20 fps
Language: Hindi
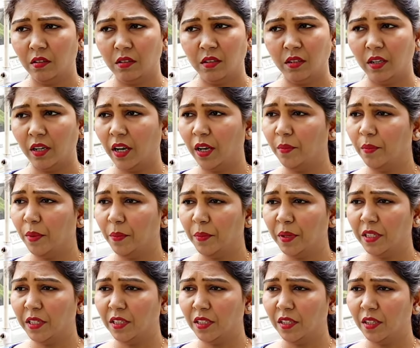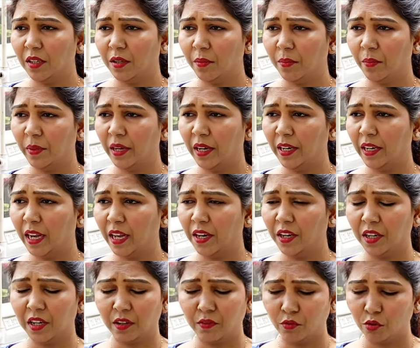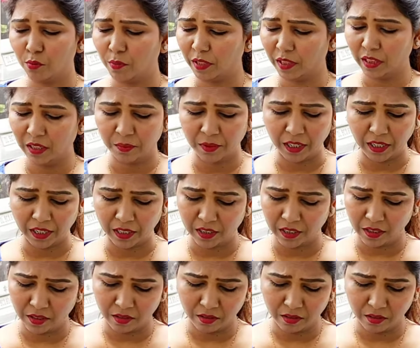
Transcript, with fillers: नहीं मम्मी जी मेरा कहने का वो मतलब नहीं था